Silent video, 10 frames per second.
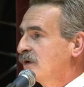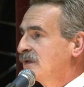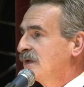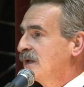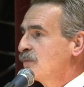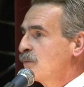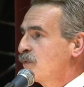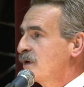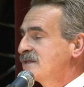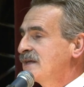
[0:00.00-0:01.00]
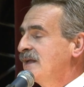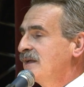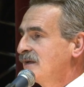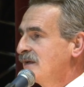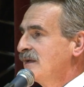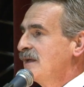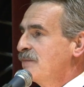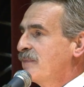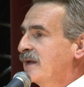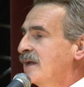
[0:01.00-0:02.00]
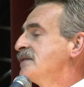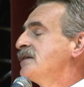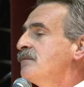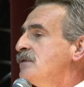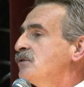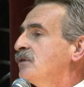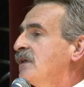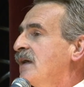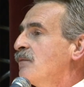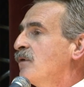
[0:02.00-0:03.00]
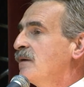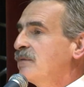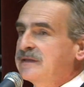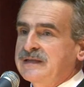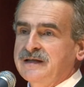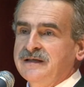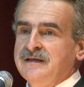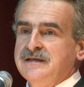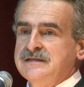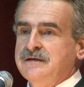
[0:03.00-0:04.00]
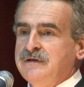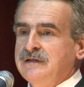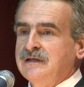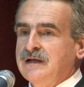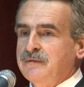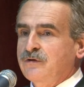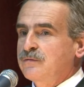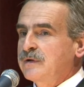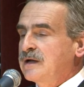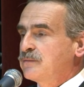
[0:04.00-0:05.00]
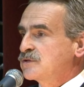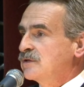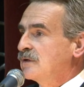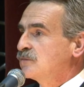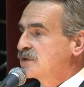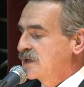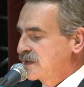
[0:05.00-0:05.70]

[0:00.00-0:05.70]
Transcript: que tenemos puedan salir y para que el servicio que tengamos que prestar se brinde de la mejor manera posible. Muchas